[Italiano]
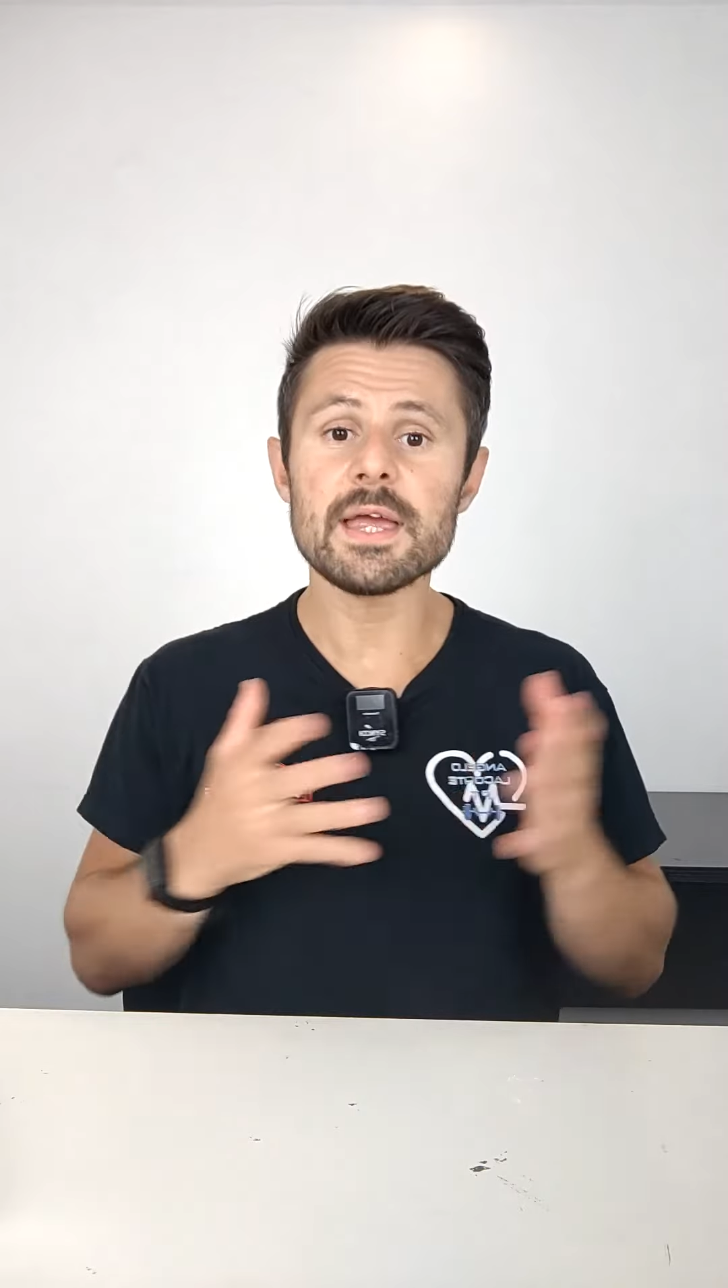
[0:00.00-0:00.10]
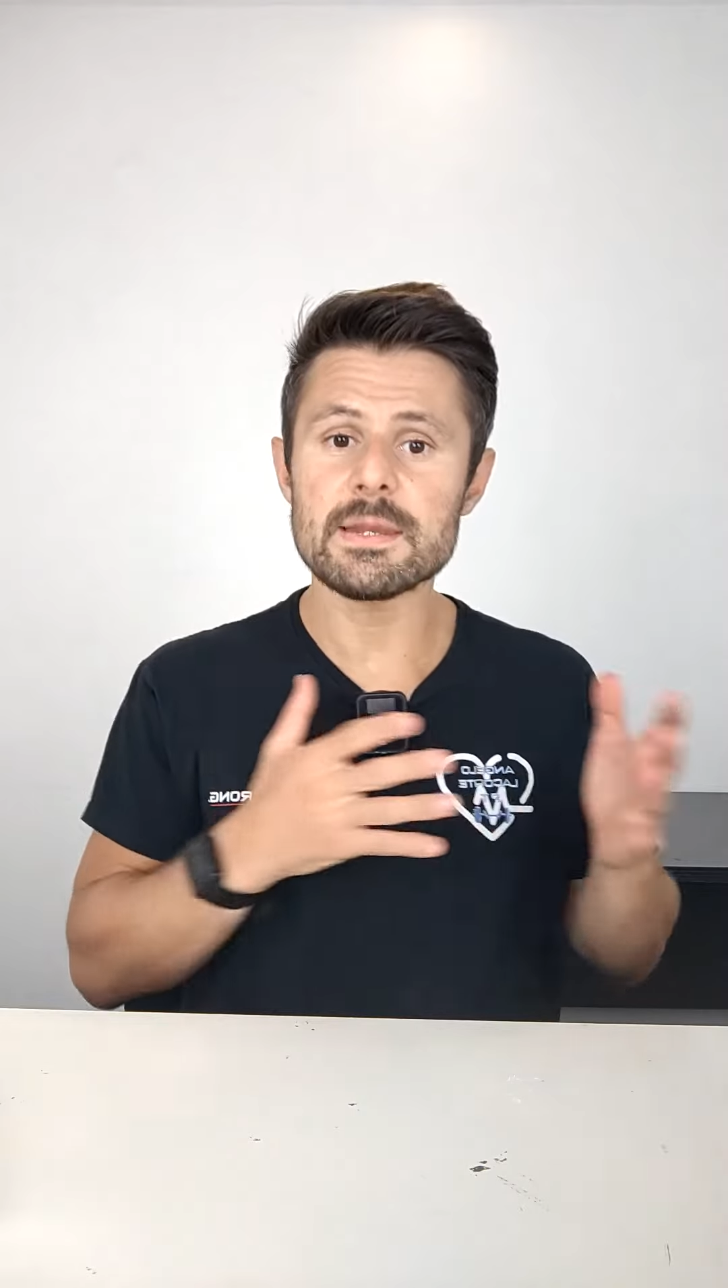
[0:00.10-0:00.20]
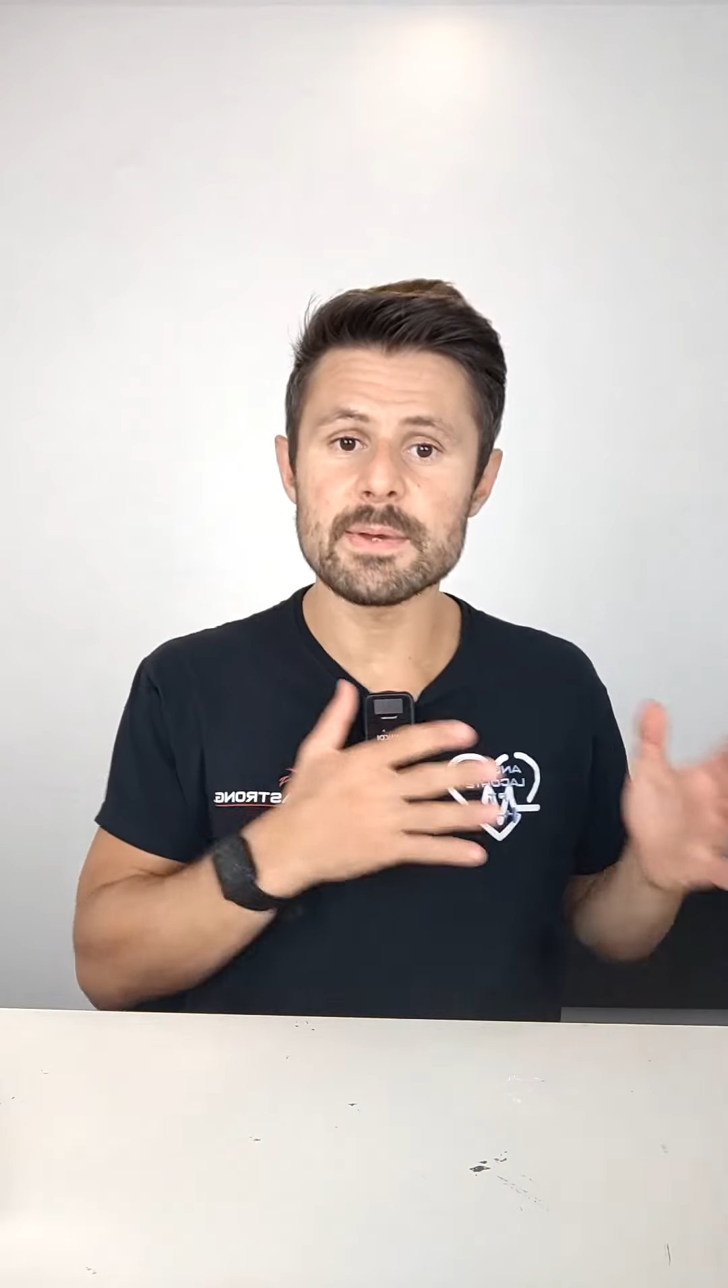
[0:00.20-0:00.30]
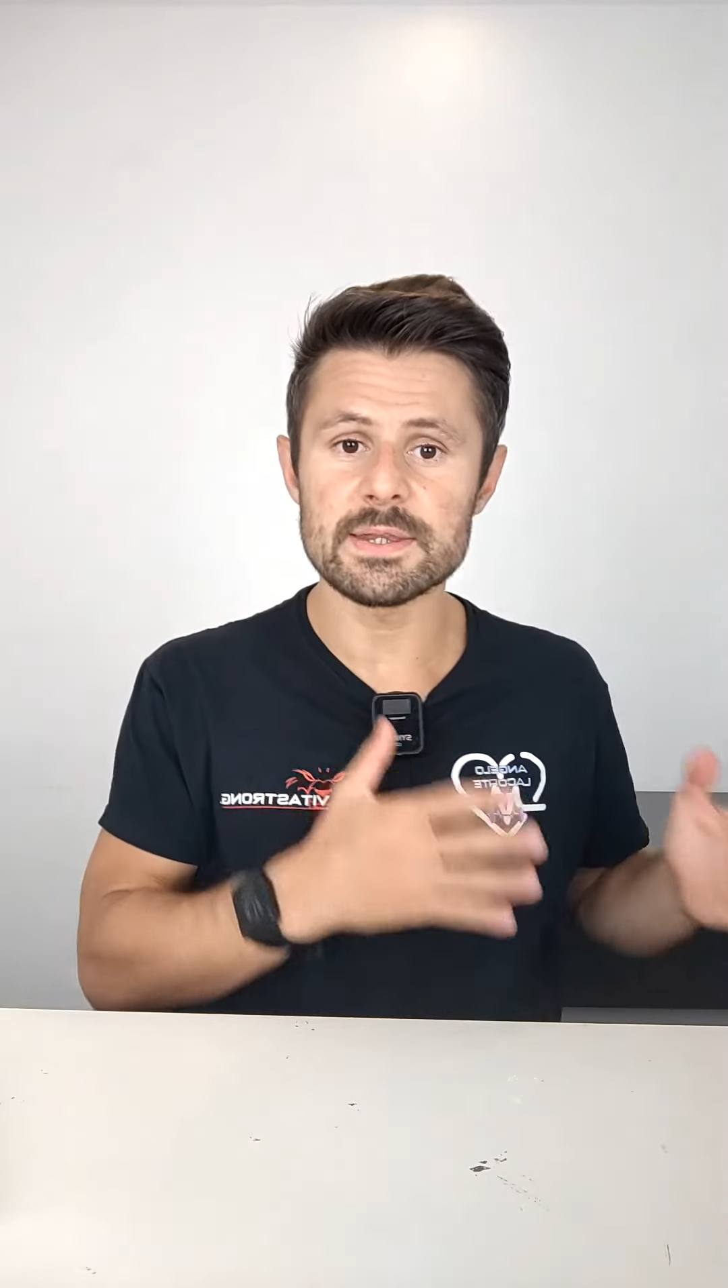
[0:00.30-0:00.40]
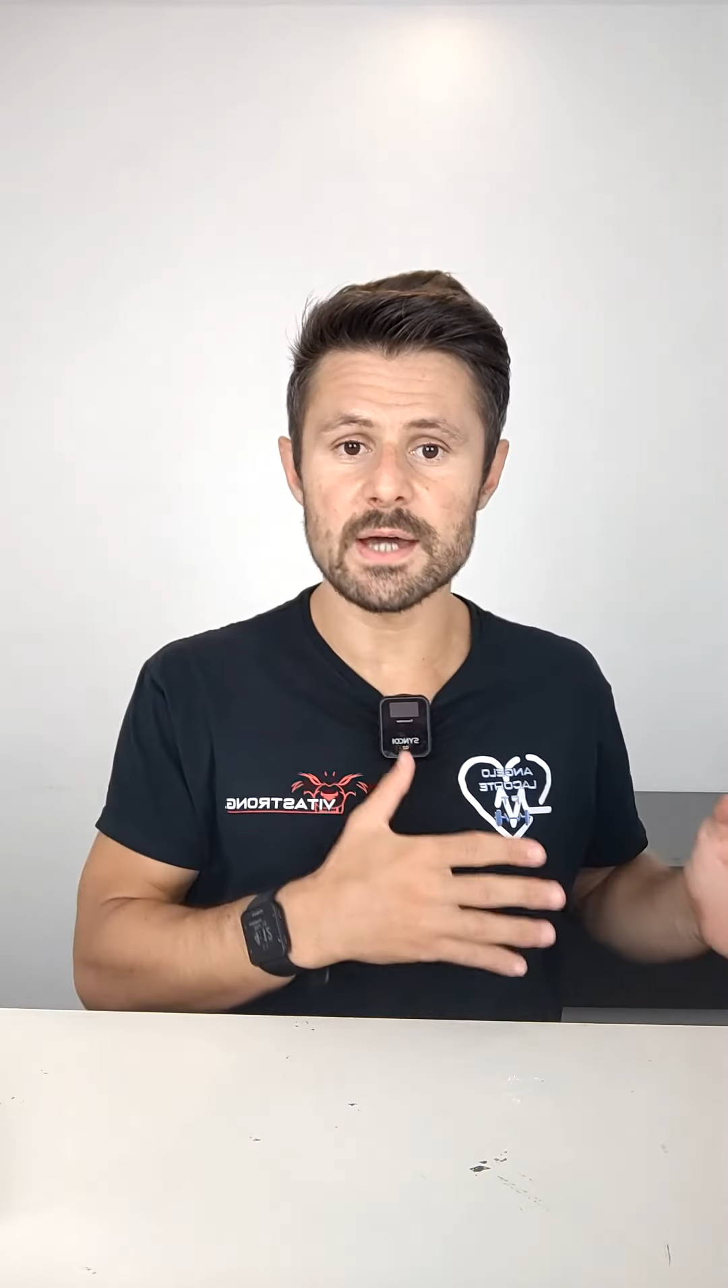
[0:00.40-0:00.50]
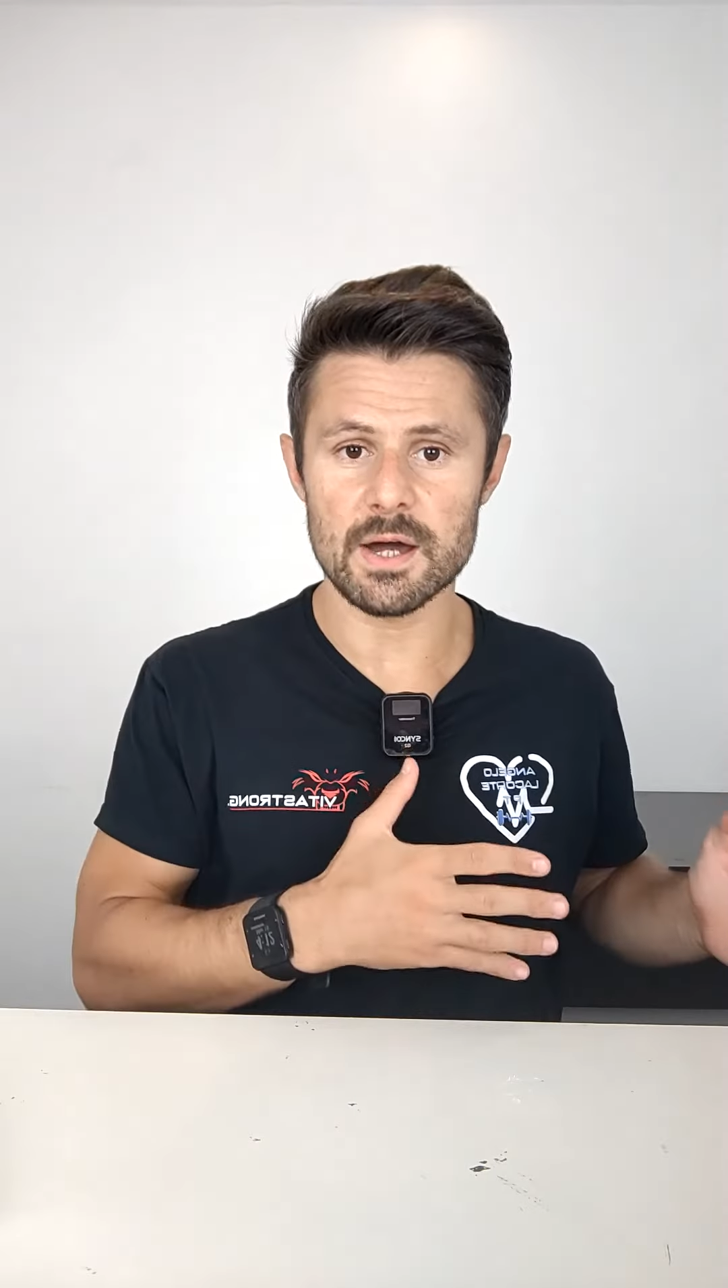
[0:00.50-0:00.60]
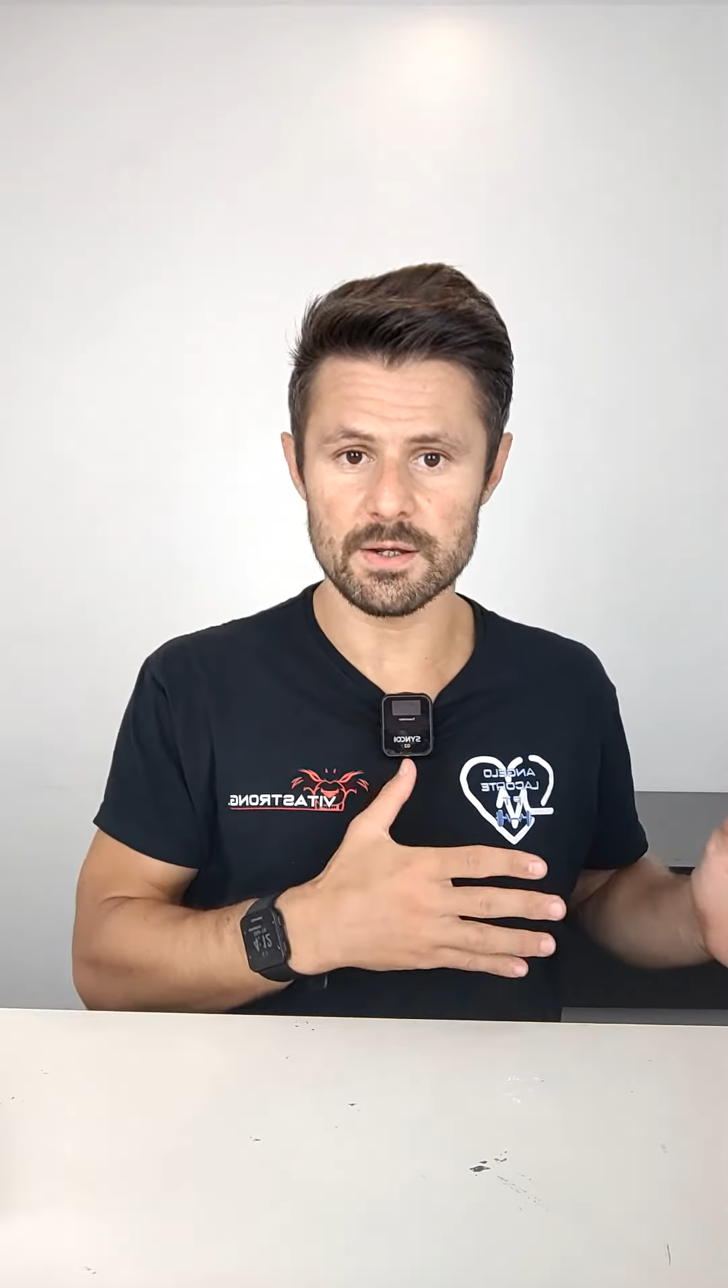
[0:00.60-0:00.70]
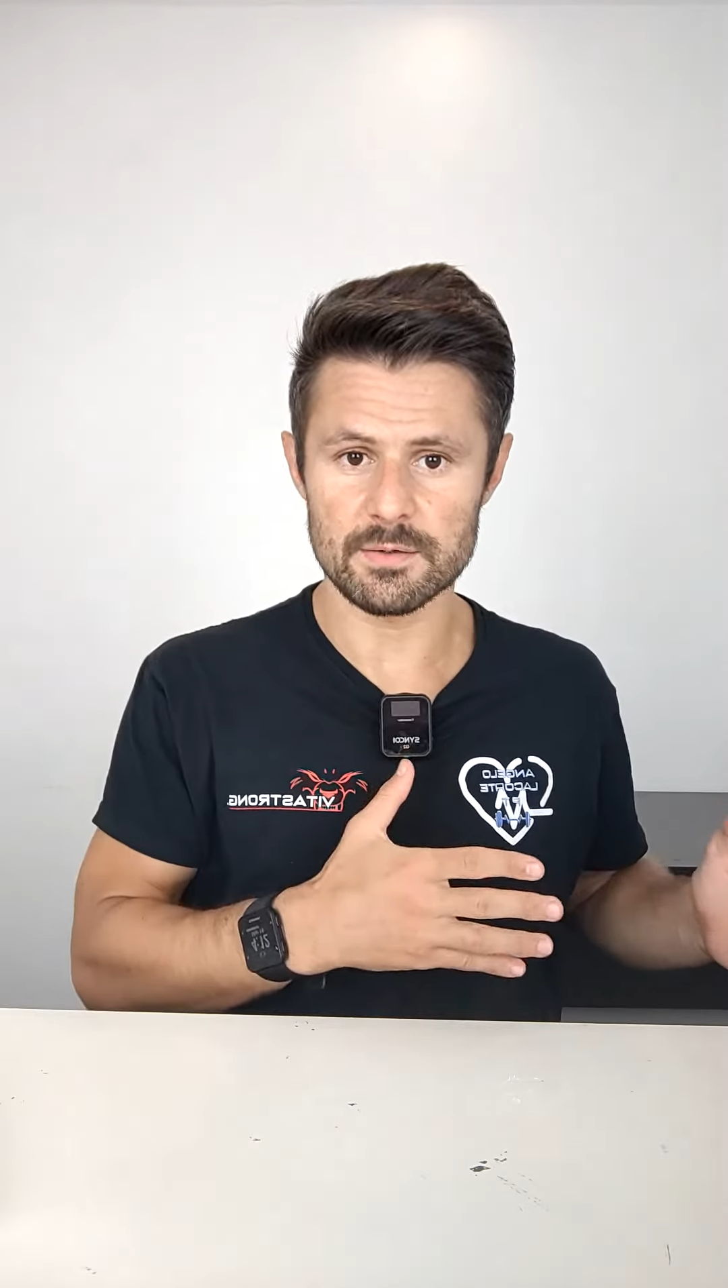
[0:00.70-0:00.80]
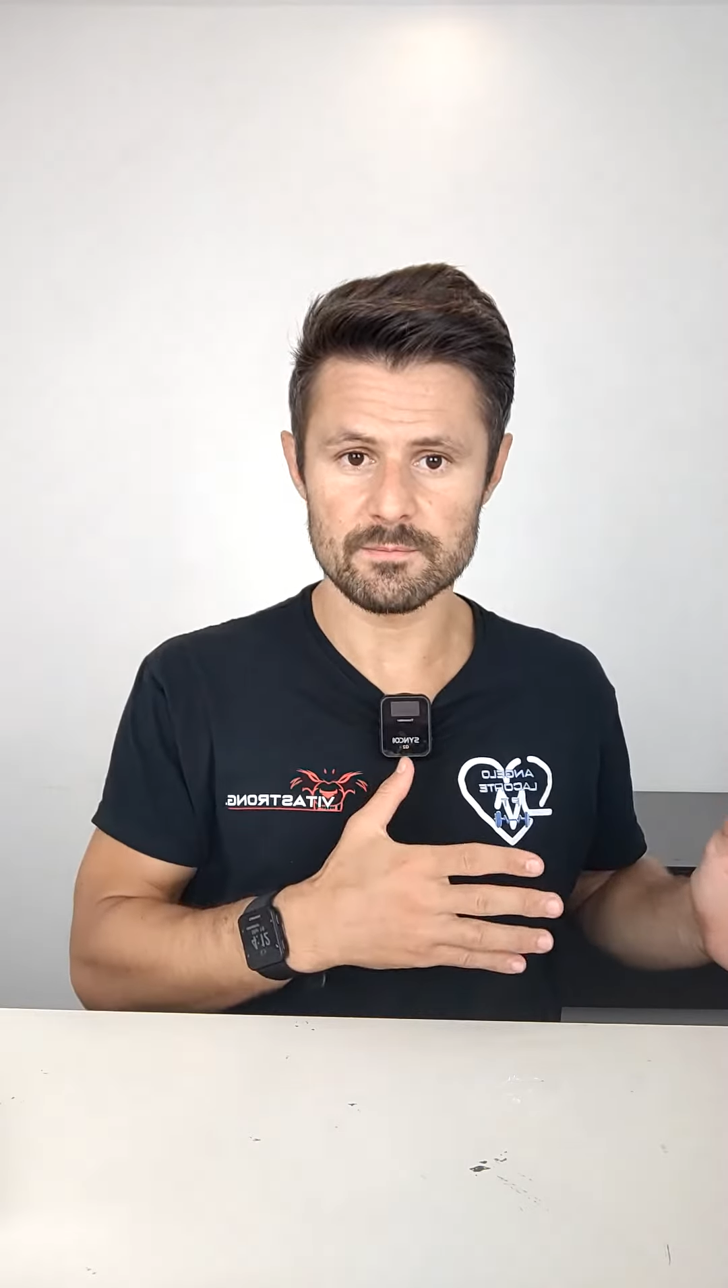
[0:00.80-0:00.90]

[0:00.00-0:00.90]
e alimentare.